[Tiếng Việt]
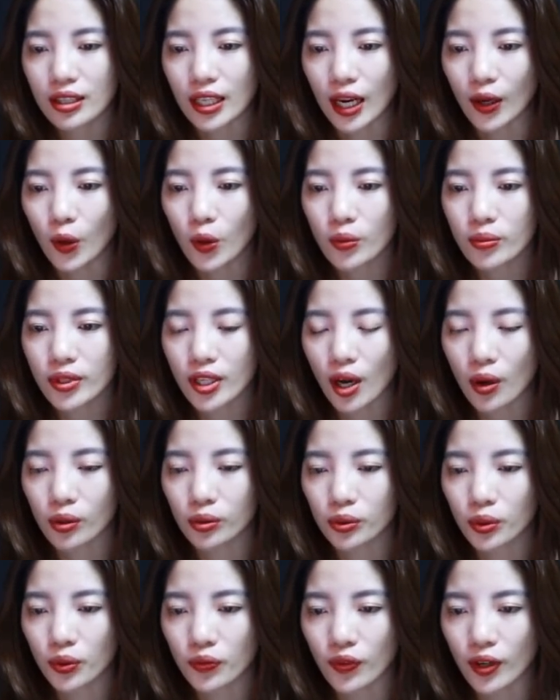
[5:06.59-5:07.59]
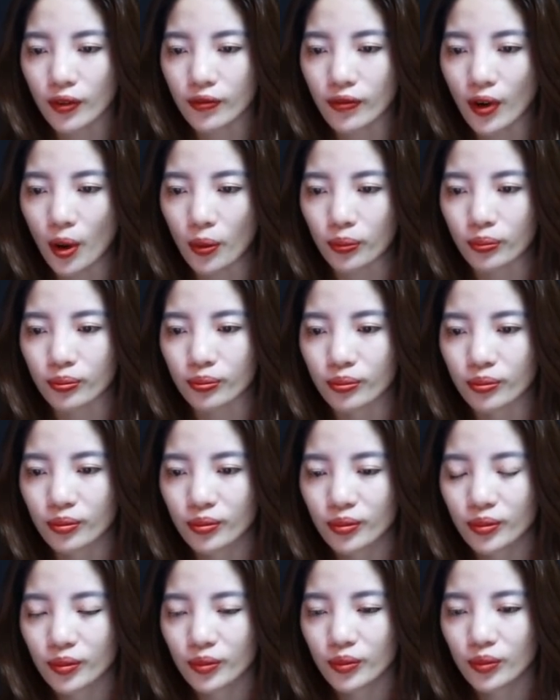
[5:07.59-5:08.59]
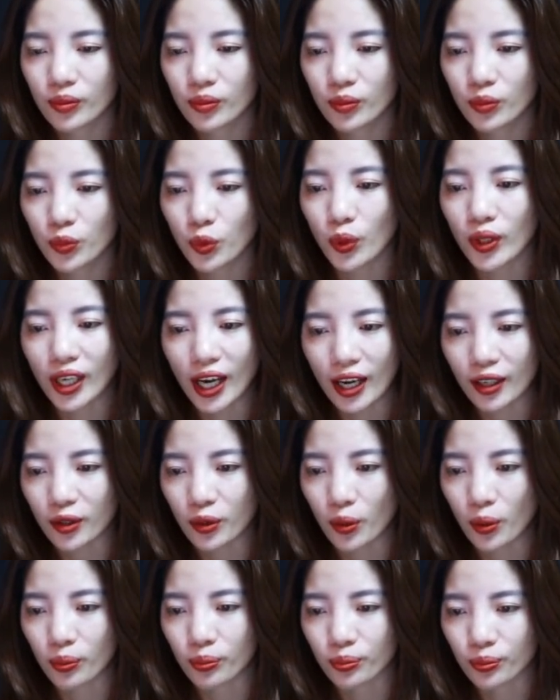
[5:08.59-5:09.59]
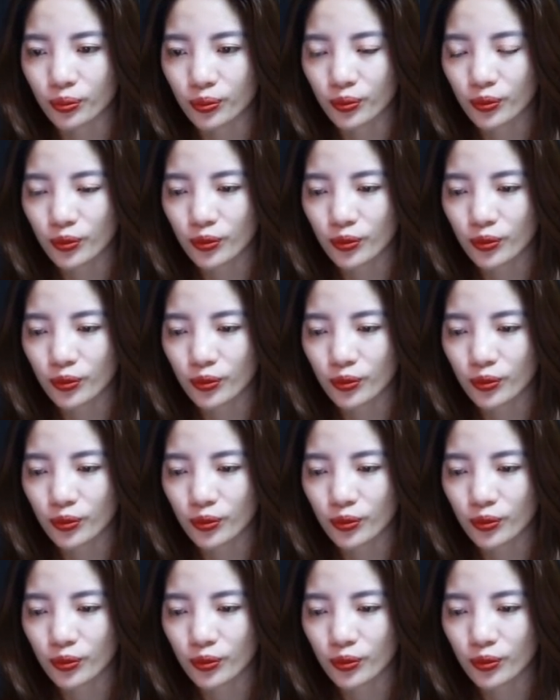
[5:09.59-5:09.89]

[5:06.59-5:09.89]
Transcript: Sáng hôm sau tôi về phòng. Tôi ngại ngùng